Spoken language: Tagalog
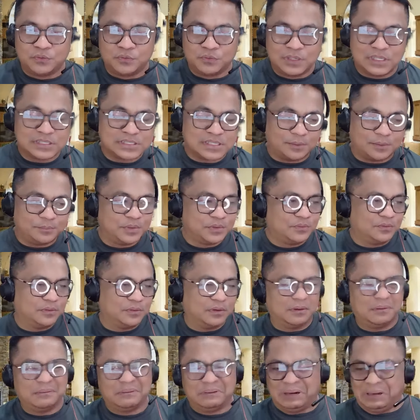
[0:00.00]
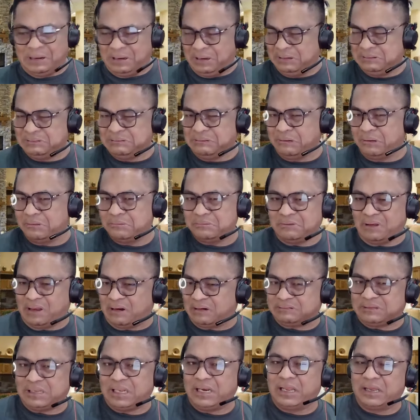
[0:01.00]
Una sabi ko eh wala hindi
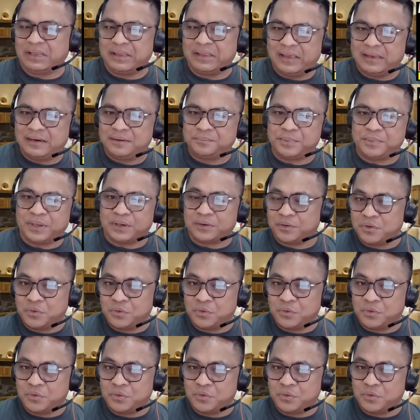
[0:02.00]
arte lang 'yan pero yung